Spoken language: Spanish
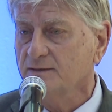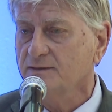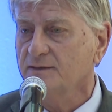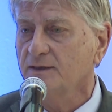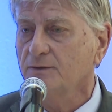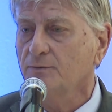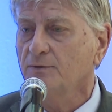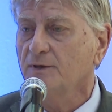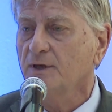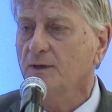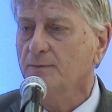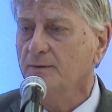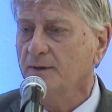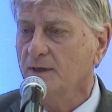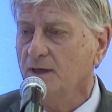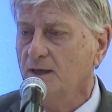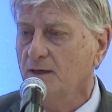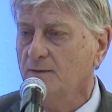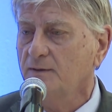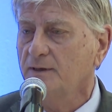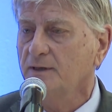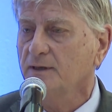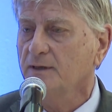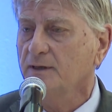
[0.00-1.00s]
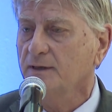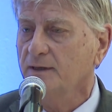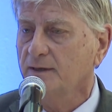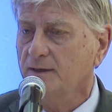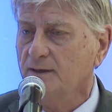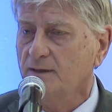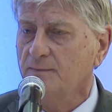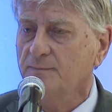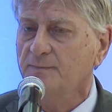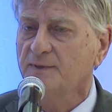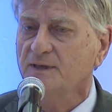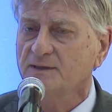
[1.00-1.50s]
será una variable que
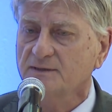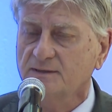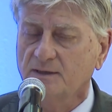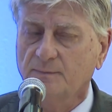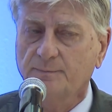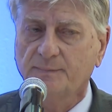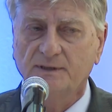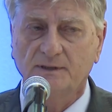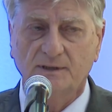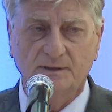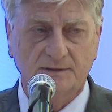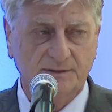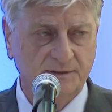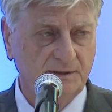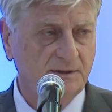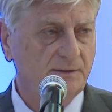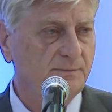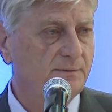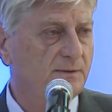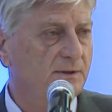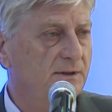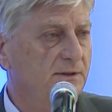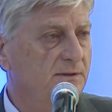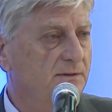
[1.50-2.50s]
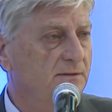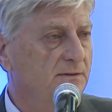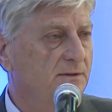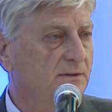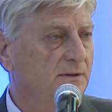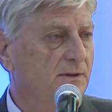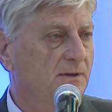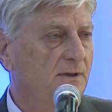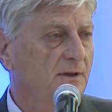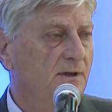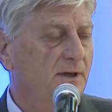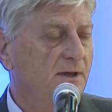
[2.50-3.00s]
hará más apetecible
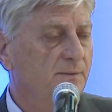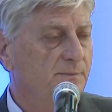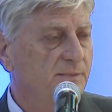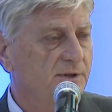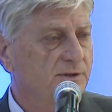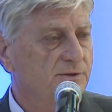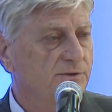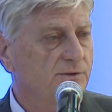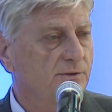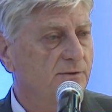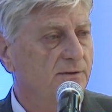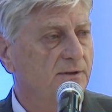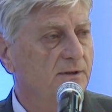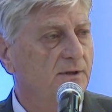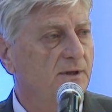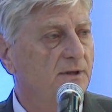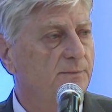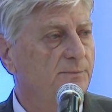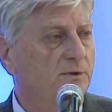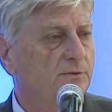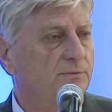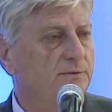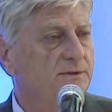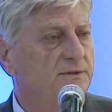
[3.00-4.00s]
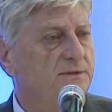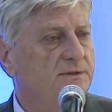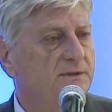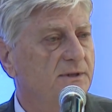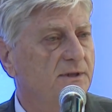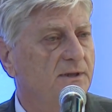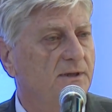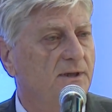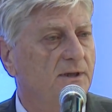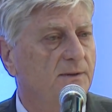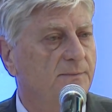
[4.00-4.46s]
la inversión en la provincia de